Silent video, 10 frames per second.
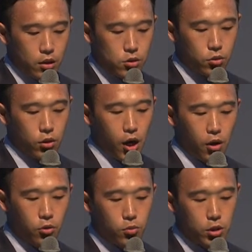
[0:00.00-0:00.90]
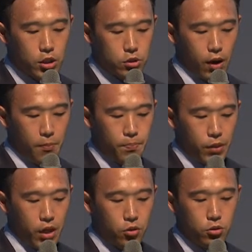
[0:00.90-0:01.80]
そこから子どもたちは
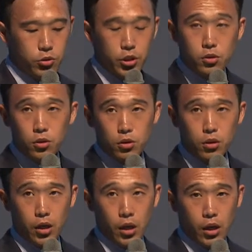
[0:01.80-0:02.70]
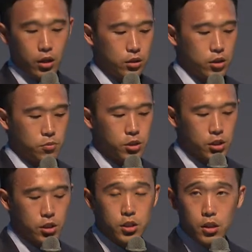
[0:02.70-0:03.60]
ルーブリックを自分た
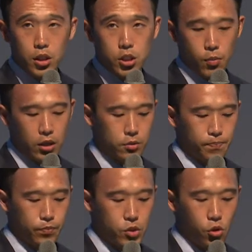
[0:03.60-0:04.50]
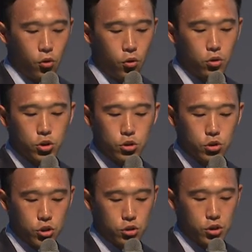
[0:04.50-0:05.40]
ちで設定します情報を収
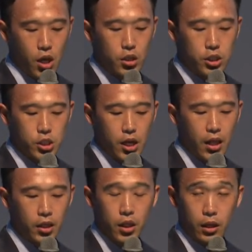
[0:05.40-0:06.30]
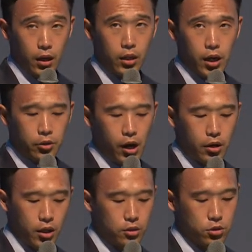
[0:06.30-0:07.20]
集整理し新たな課題を
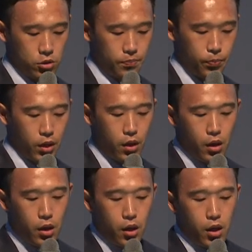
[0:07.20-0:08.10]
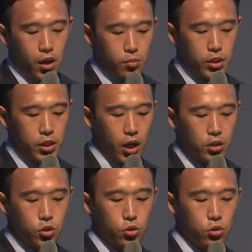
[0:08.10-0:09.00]
発見する B が
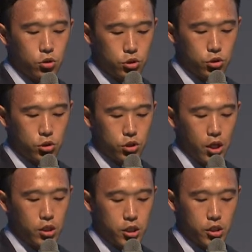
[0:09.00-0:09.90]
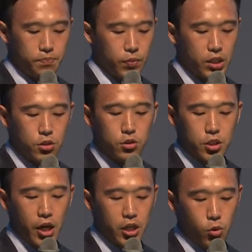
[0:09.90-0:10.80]
情報収集整理し気づ
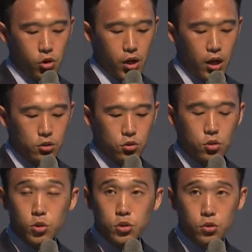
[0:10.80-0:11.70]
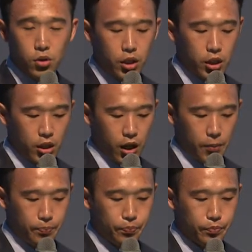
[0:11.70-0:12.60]
きや疑問感想を持つことができた
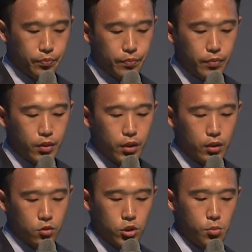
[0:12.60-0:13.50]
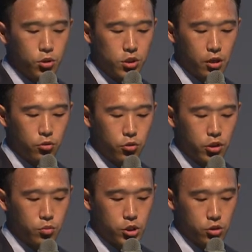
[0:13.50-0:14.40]
そして防災の取り
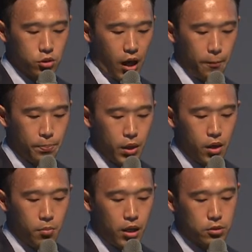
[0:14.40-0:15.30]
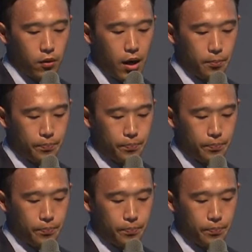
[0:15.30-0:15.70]
組み調査まずは